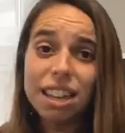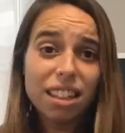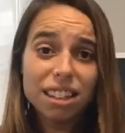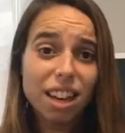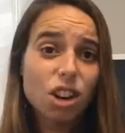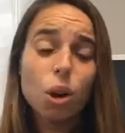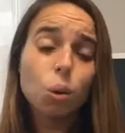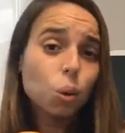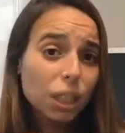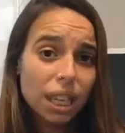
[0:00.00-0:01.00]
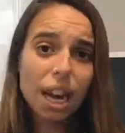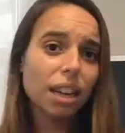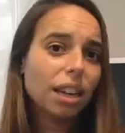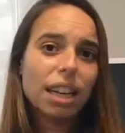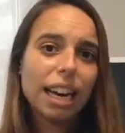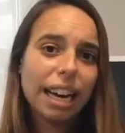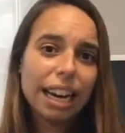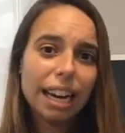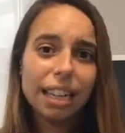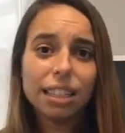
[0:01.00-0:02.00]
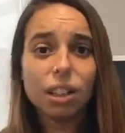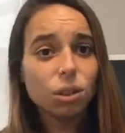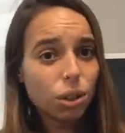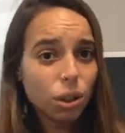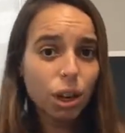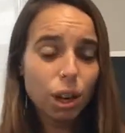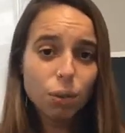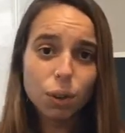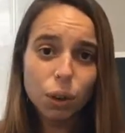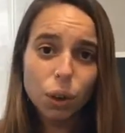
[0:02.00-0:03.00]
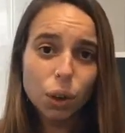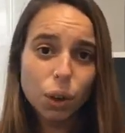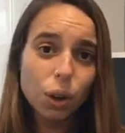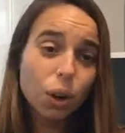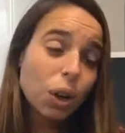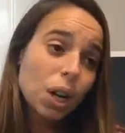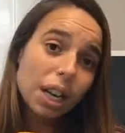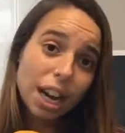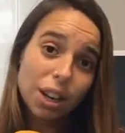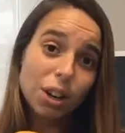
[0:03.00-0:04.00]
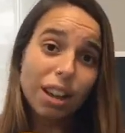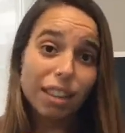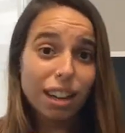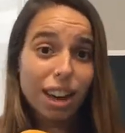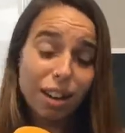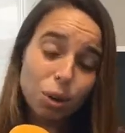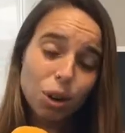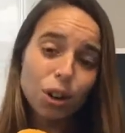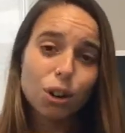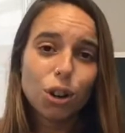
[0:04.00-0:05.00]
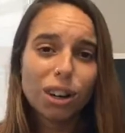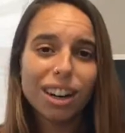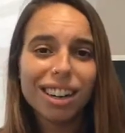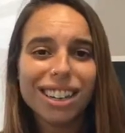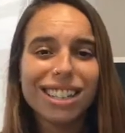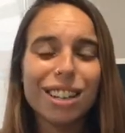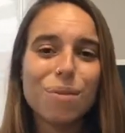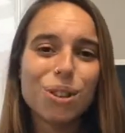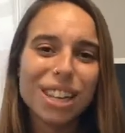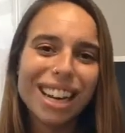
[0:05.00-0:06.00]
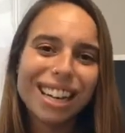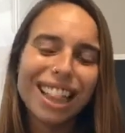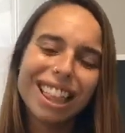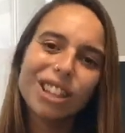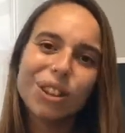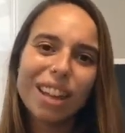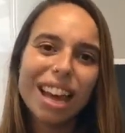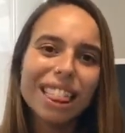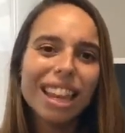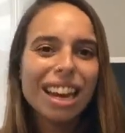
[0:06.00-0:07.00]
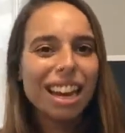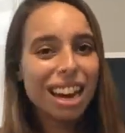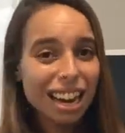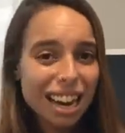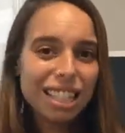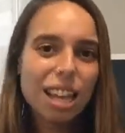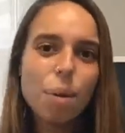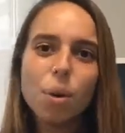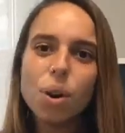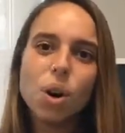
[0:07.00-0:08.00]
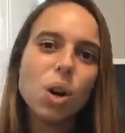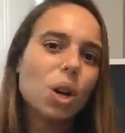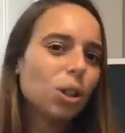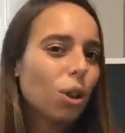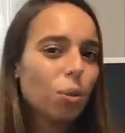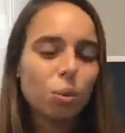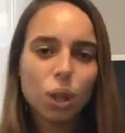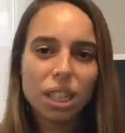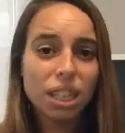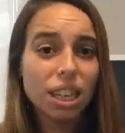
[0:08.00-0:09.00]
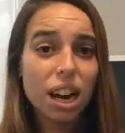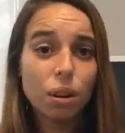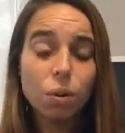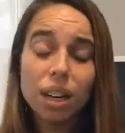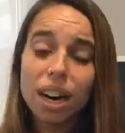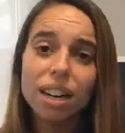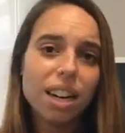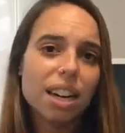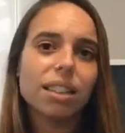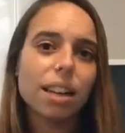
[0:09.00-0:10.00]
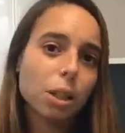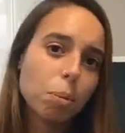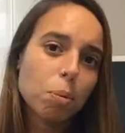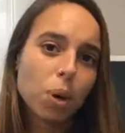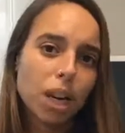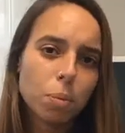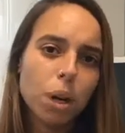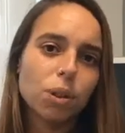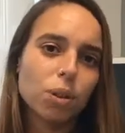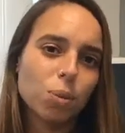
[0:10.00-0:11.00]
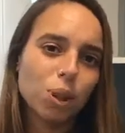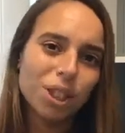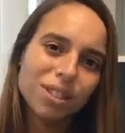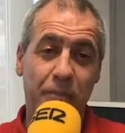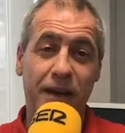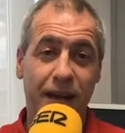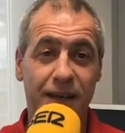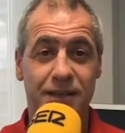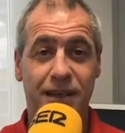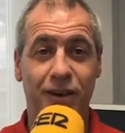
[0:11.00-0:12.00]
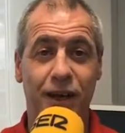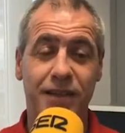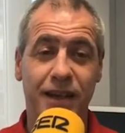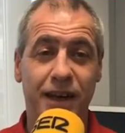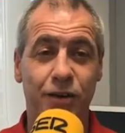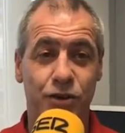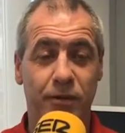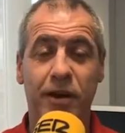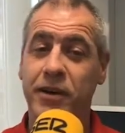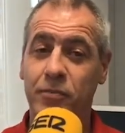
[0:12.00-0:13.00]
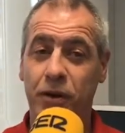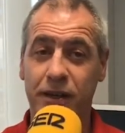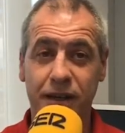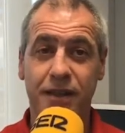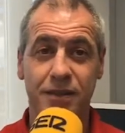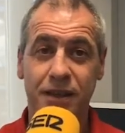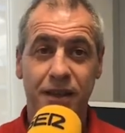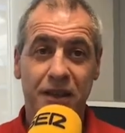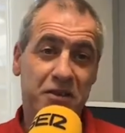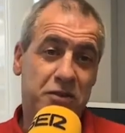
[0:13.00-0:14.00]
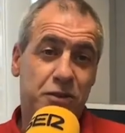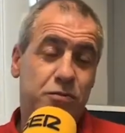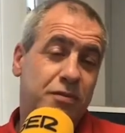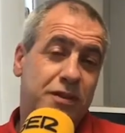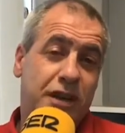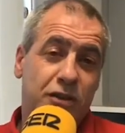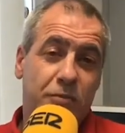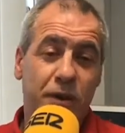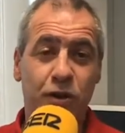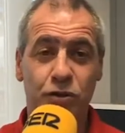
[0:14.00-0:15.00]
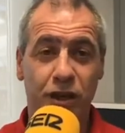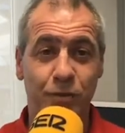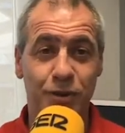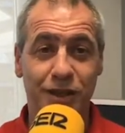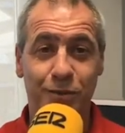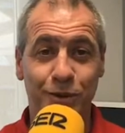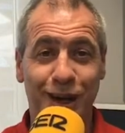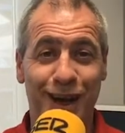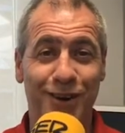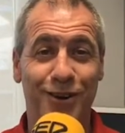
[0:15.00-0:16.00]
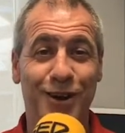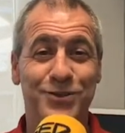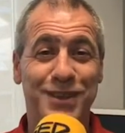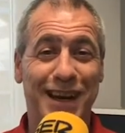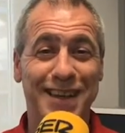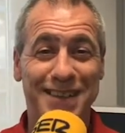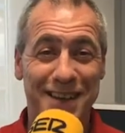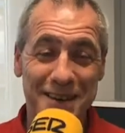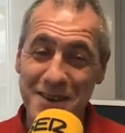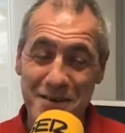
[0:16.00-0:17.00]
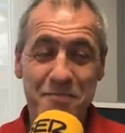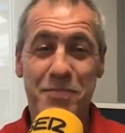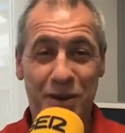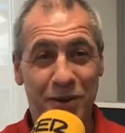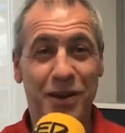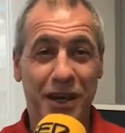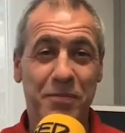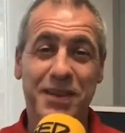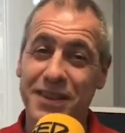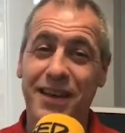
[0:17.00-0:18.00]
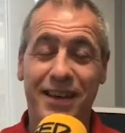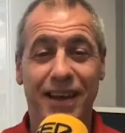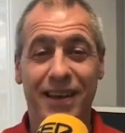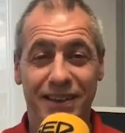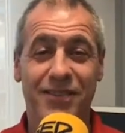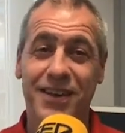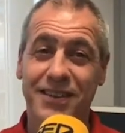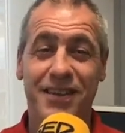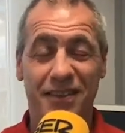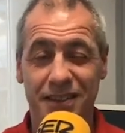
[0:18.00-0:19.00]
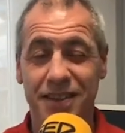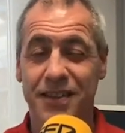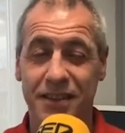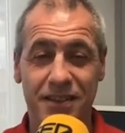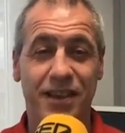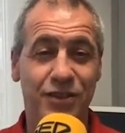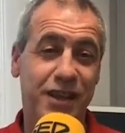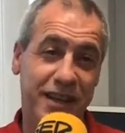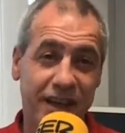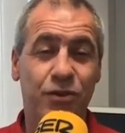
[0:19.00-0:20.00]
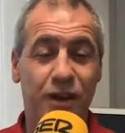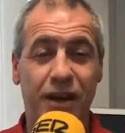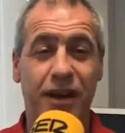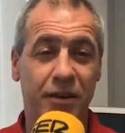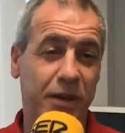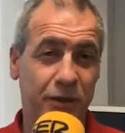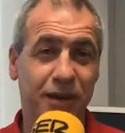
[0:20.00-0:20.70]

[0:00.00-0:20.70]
necesario aglutinar eh, tanto el fondo que hay hoy en día, bueno, el corner que estamos ahí, el 110, el gaste abono, todo el mundo que se quiera reubicar y que haya entradas populares para todo el mundo. pena es que no la tengan los que van a venir por detrás. Nosotros tarde o temprano nos iremos a tribuna o a nuestra casa, pero hay que pensar en que hay chavales de 16, 17 años que quieren una gran animación